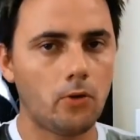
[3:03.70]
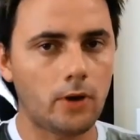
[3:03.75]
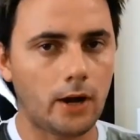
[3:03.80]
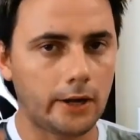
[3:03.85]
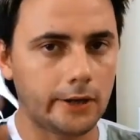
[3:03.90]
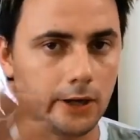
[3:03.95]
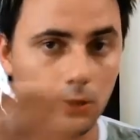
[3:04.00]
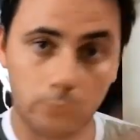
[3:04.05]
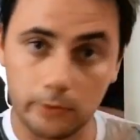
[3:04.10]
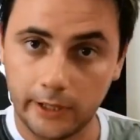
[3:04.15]
o meu
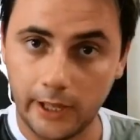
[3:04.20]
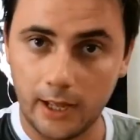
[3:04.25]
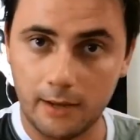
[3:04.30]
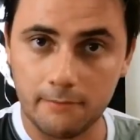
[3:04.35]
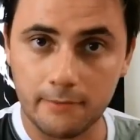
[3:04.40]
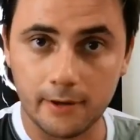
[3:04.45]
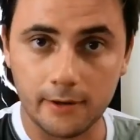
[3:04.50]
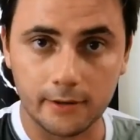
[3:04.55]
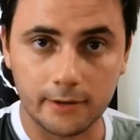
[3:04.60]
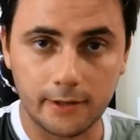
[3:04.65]
canal
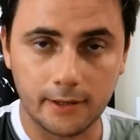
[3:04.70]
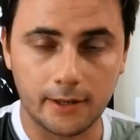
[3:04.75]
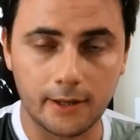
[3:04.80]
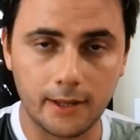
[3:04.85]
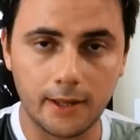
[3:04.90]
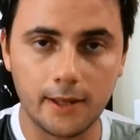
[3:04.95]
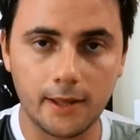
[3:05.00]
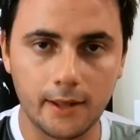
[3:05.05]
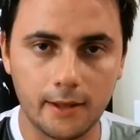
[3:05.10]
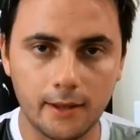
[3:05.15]
gamer,
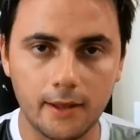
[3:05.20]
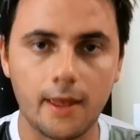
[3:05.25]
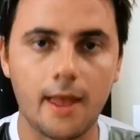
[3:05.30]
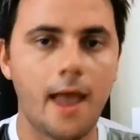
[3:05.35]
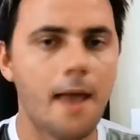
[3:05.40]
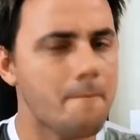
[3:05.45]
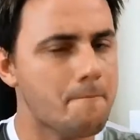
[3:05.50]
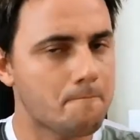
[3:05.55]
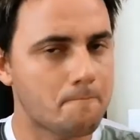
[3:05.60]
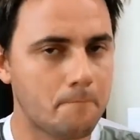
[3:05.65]
que
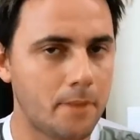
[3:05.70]
é